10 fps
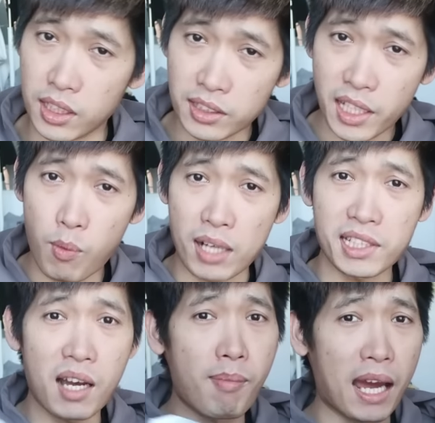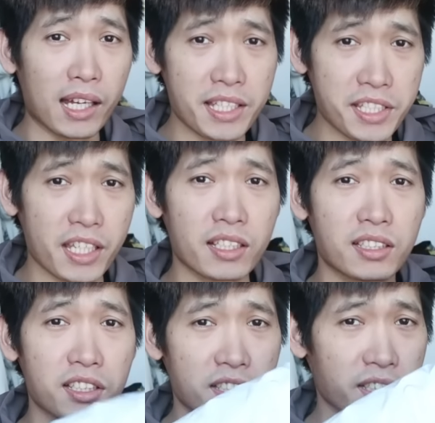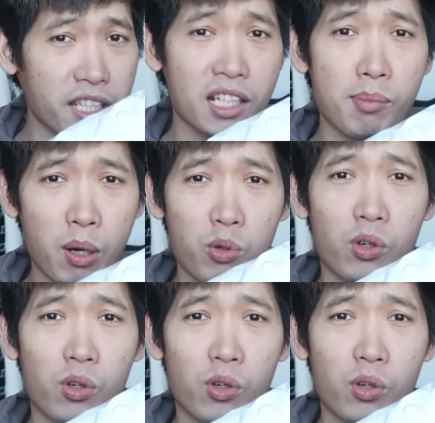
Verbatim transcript: 只能在网上买了一些。这是第一个包